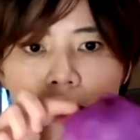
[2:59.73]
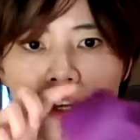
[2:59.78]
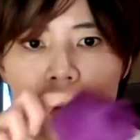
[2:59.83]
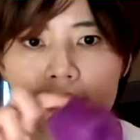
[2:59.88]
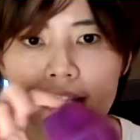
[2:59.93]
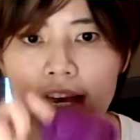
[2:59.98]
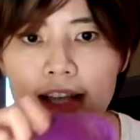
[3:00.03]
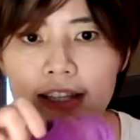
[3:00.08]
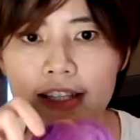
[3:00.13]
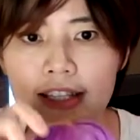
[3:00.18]

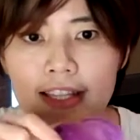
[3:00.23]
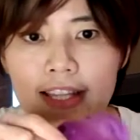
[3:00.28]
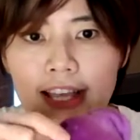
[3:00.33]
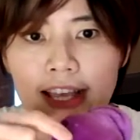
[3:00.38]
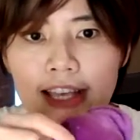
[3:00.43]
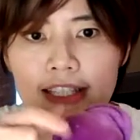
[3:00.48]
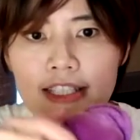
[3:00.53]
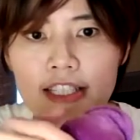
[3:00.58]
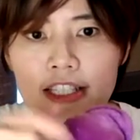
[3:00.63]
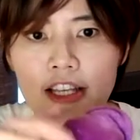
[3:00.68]
它的
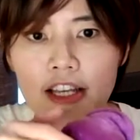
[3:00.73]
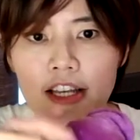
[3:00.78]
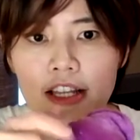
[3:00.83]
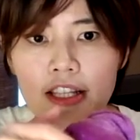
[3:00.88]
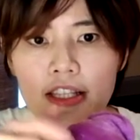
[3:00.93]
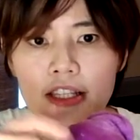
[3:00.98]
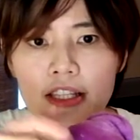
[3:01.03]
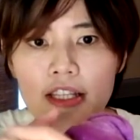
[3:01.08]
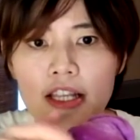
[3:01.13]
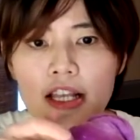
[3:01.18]
内
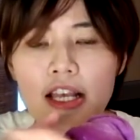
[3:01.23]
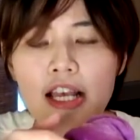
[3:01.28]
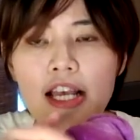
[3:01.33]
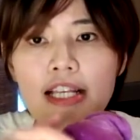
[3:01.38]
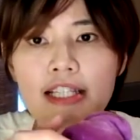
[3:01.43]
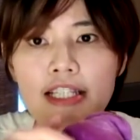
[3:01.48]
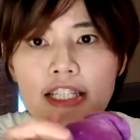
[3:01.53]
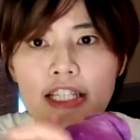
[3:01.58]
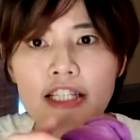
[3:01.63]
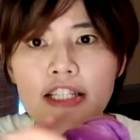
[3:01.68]
层
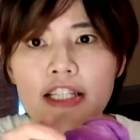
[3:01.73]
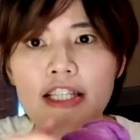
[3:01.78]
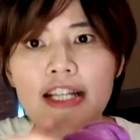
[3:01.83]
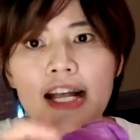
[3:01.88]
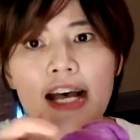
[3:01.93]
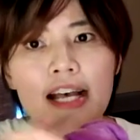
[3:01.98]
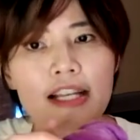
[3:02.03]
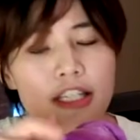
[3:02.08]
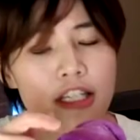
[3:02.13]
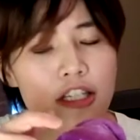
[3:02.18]
其实
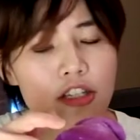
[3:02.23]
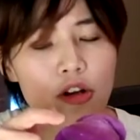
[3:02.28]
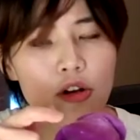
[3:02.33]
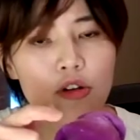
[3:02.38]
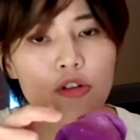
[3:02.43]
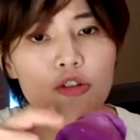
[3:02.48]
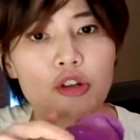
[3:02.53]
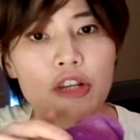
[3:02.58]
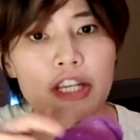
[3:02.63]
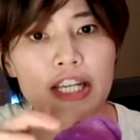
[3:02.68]
它是有
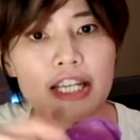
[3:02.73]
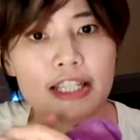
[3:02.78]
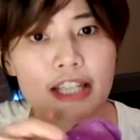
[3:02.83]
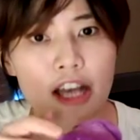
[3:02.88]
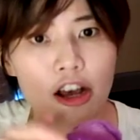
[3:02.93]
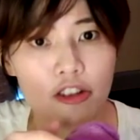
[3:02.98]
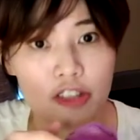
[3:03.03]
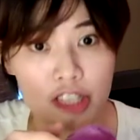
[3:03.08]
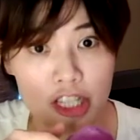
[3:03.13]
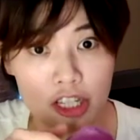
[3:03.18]
薰衣
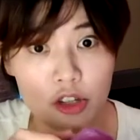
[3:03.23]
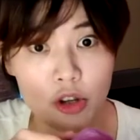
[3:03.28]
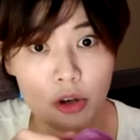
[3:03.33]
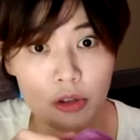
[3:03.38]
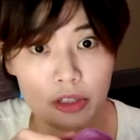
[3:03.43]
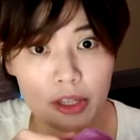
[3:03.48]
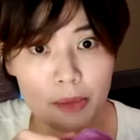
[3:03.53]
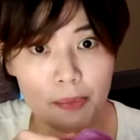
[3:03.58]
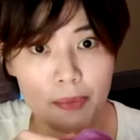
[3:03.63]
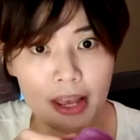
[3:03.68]
草精油
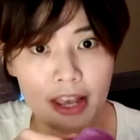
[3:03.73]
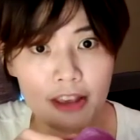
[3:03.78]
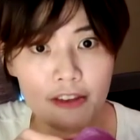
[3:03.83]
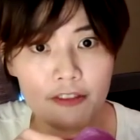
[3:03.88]
的配